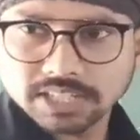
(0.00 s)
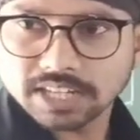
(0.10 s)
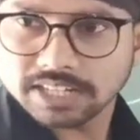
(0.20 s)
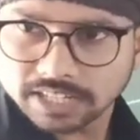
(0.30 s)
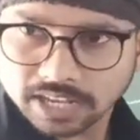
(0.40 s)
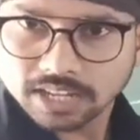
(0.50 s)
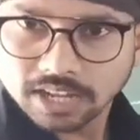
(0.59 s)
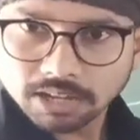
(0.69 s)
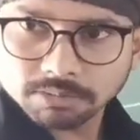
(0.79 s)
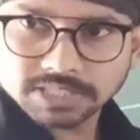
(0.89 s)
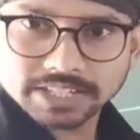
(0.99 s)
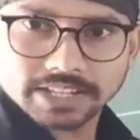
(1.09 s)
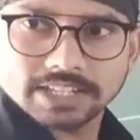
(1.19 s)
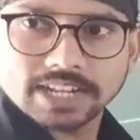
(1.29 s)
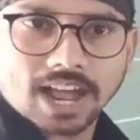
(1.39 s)
हम संख्या निकाल अभी हम
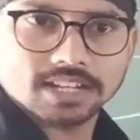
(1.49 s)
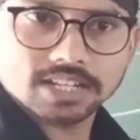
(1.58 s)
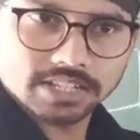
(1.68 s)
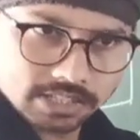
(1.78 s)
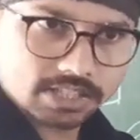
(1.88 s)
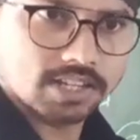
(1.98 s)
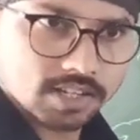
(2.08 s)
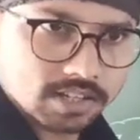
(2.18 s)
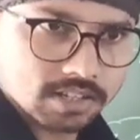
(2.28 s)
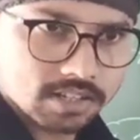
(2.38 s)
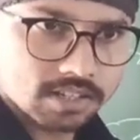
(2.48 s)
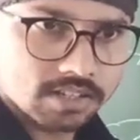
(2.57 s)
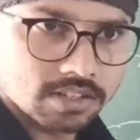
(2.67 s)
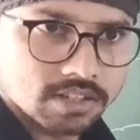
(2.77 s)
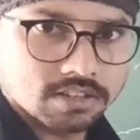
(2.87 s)
संख्या निकाल के गिनते हैं
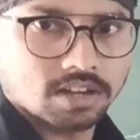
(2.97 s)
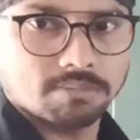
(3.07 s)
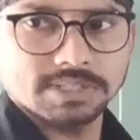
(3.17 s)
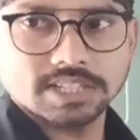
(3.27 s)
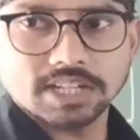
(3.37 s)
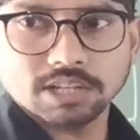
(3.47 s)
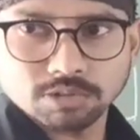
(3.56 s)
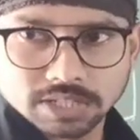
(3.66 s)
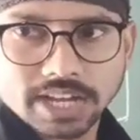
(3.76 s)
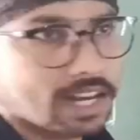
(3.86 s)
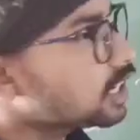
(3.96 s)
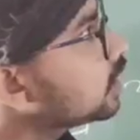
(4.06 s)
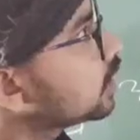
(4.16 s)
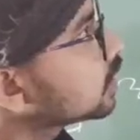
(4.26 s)
अभी संख्या तो निकाल के नहीं